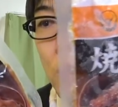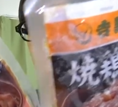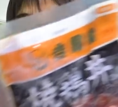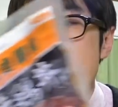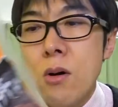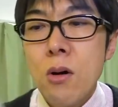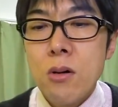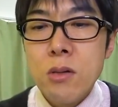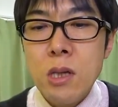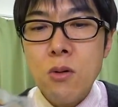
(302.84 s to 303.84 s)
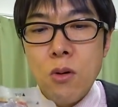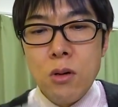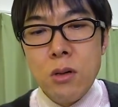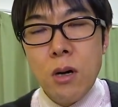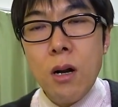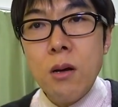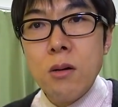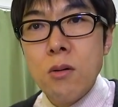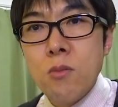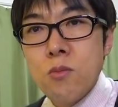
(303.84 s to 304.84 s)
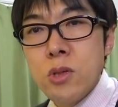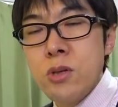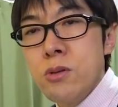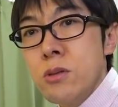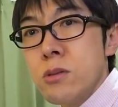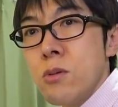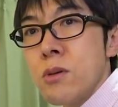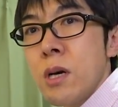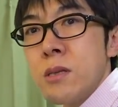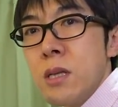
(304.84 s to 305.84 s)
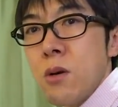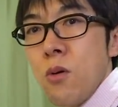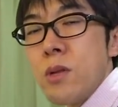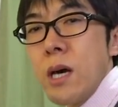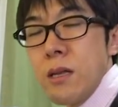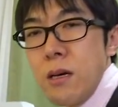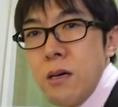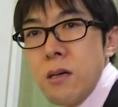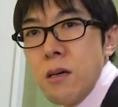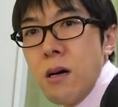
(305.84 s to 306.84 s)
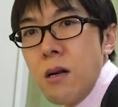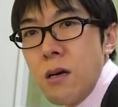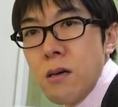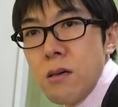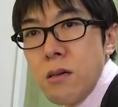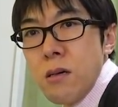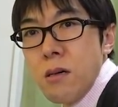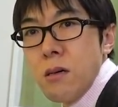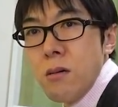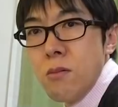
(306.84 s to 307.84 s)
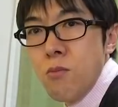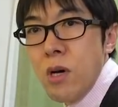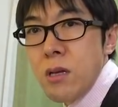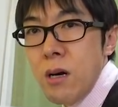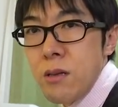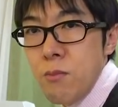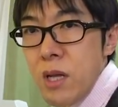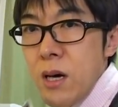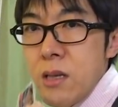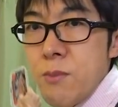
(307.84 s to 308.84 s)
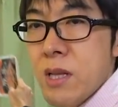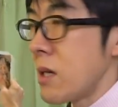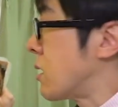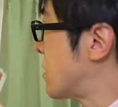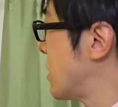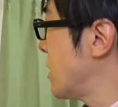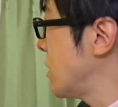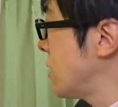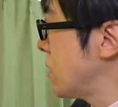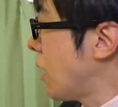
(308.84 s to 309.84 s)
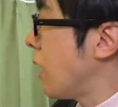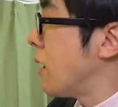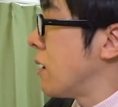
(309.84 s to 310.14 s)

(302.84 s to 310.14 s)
なんだ2個あれ牛丼が出てこないあれまだ入ってるまだ入ってるまだ入ってるでりんあ